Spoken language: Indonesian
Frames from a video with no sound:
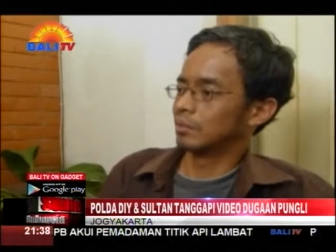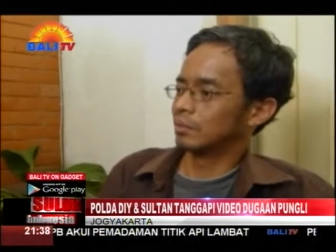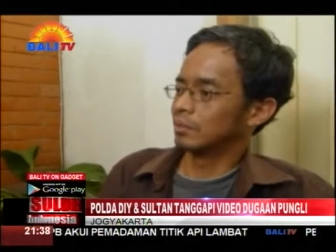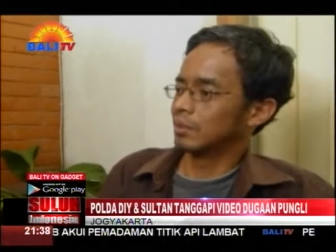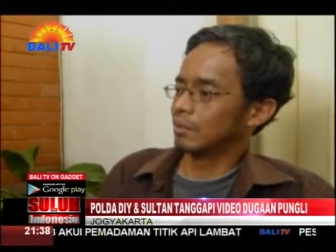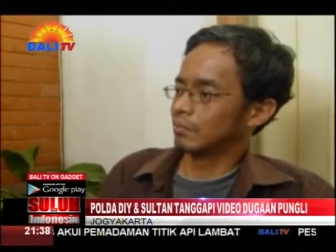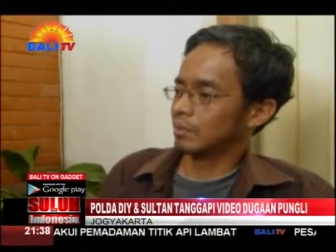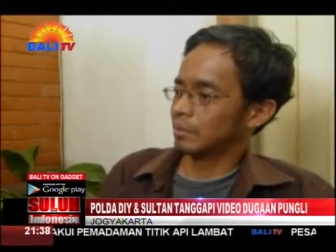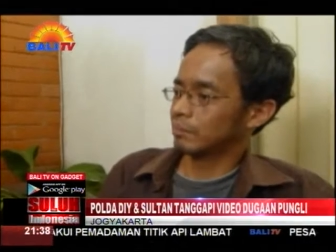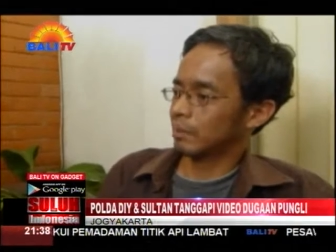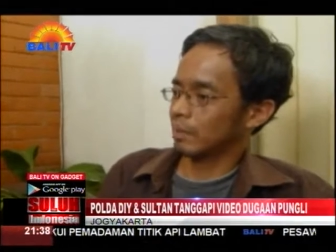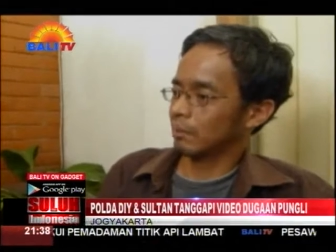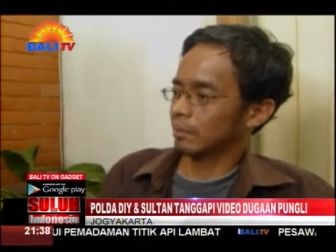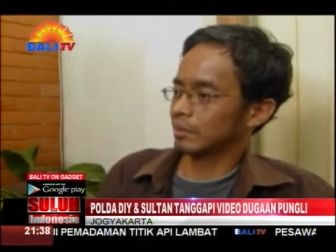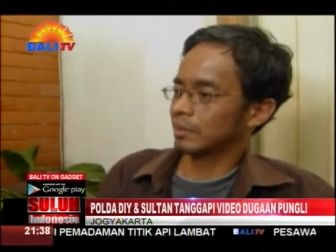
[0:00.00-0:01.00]
itu dan
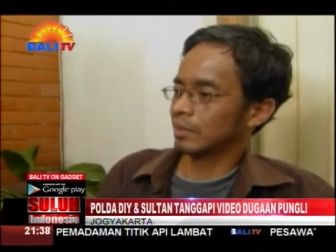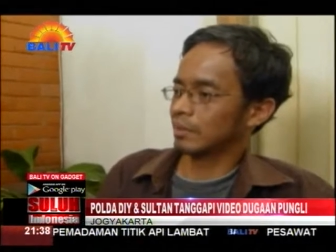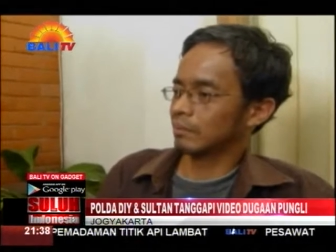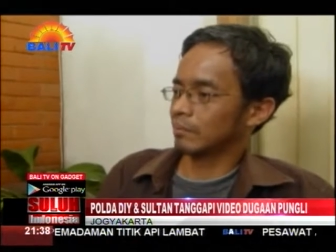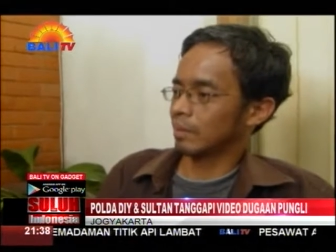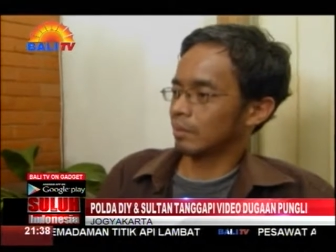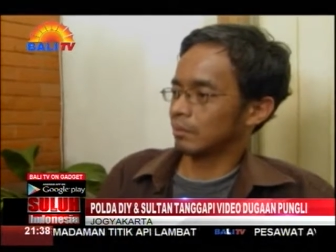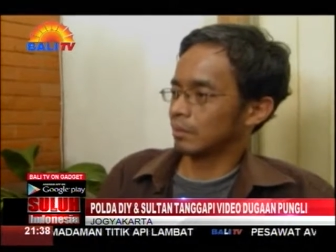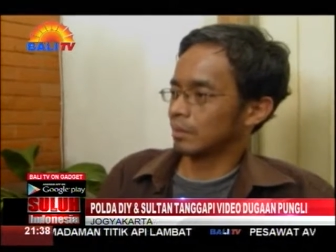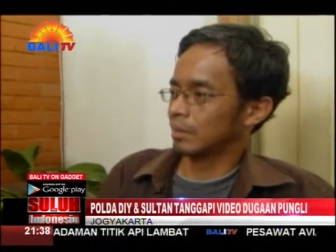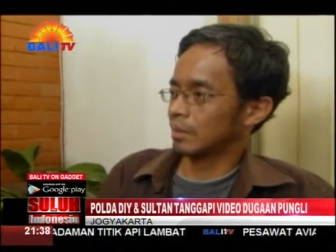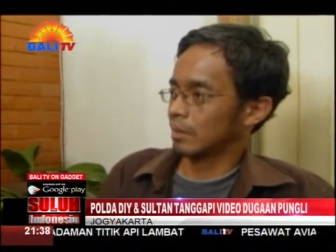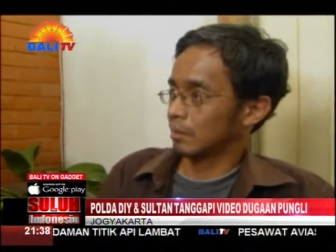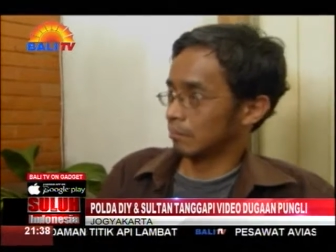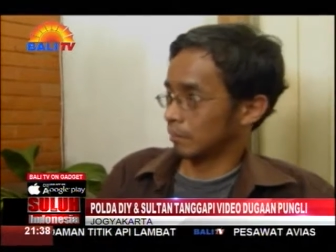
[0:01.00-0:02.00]
menyebarluaskannya melalui
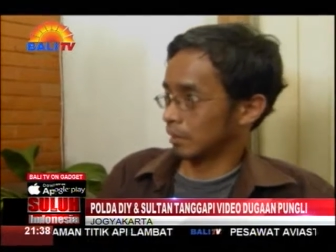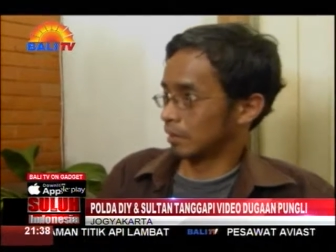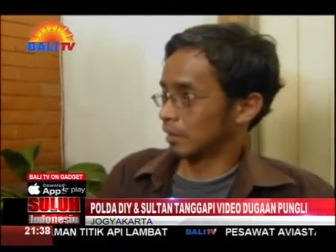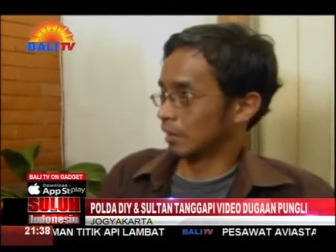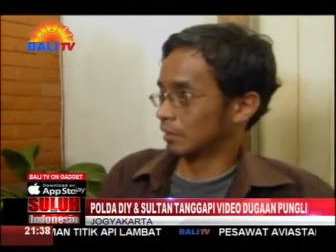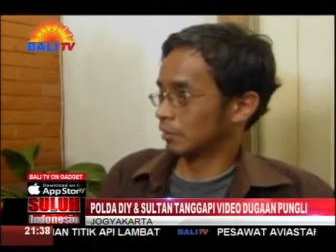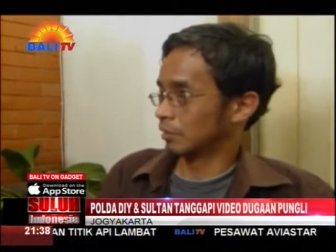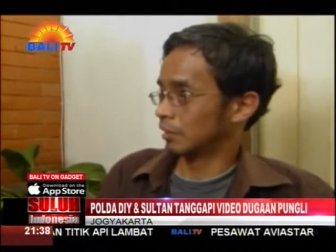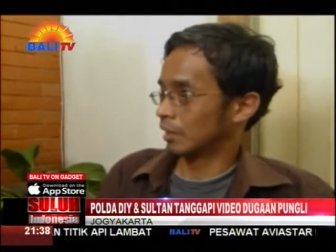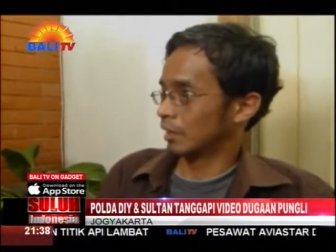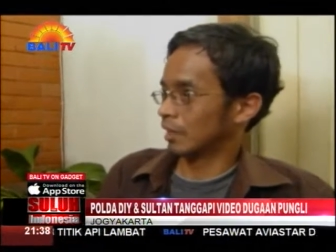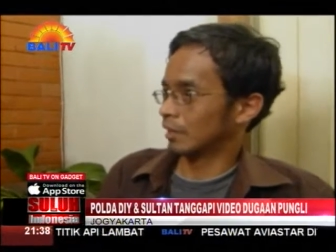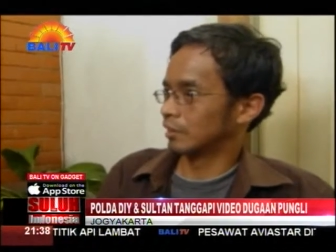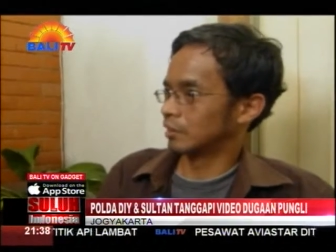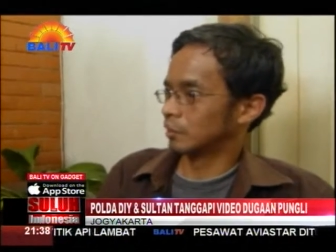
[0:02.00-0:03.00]
media
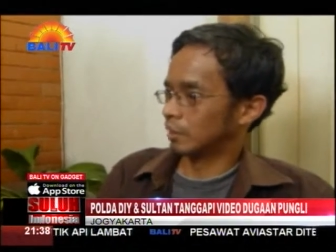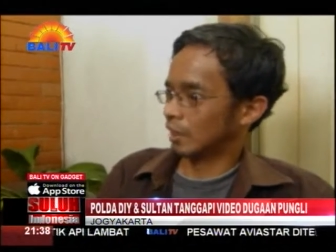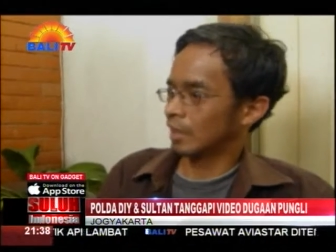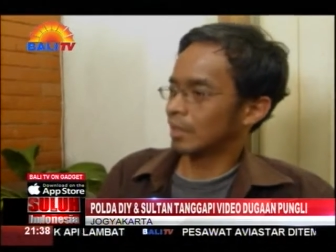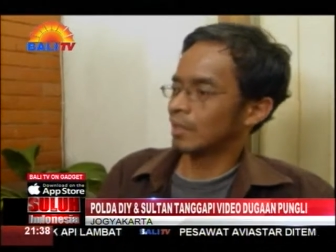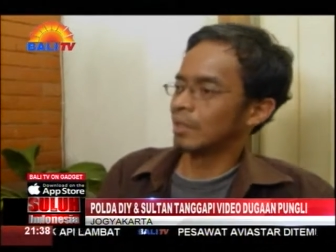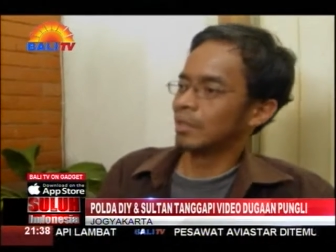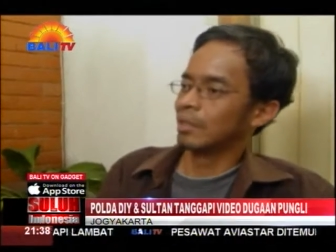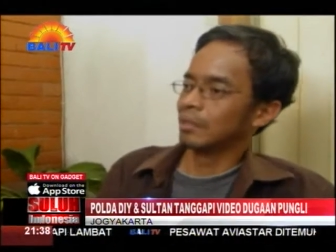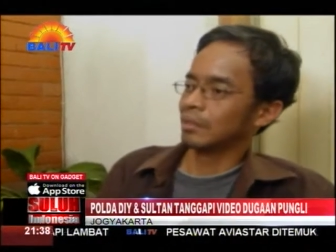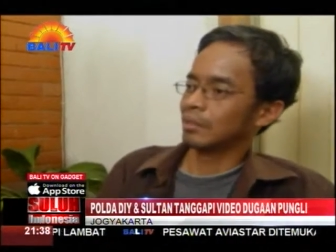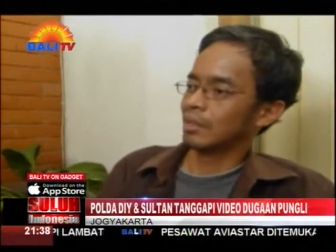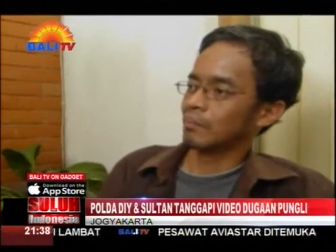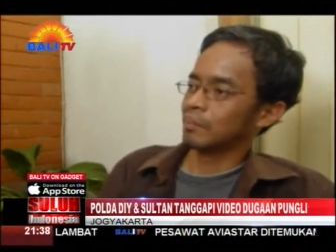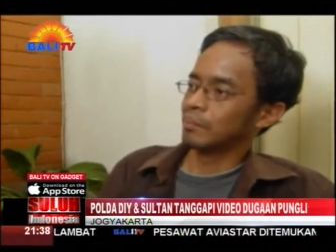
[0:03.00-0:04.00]
sosial juga,
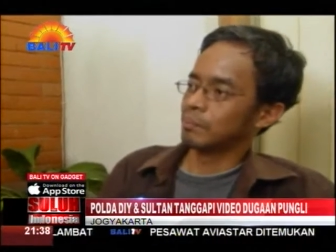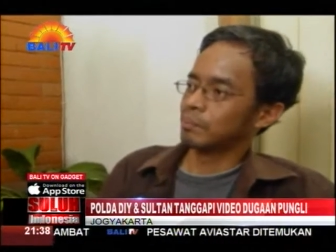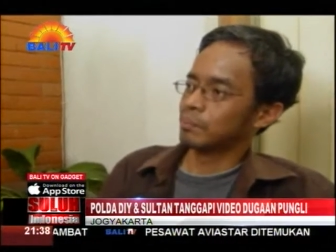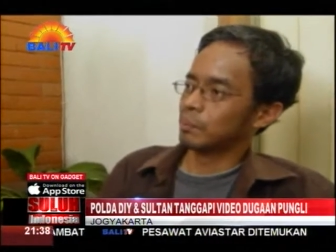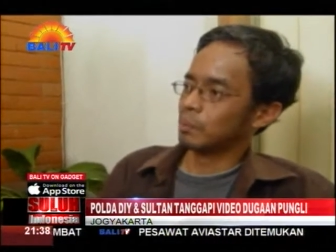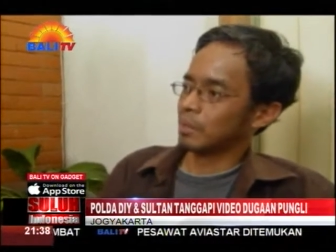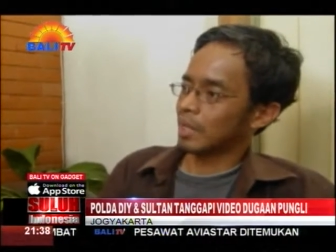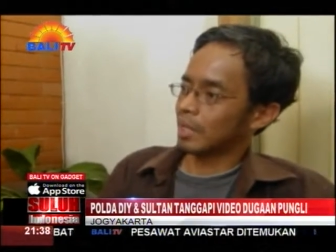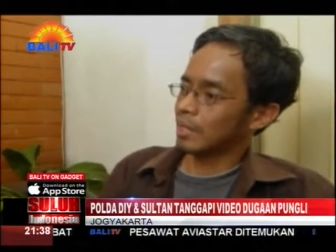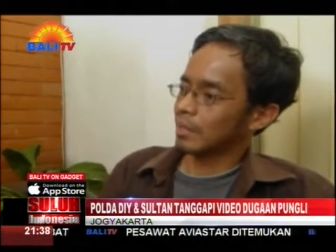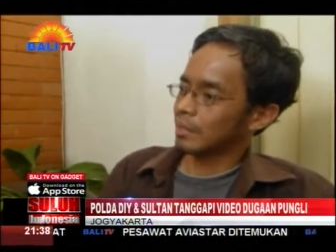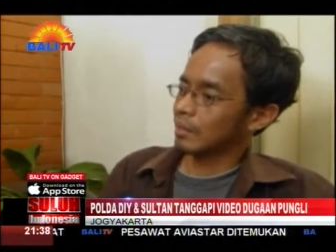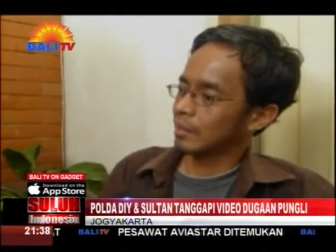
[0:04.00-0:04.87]
tetapi bukan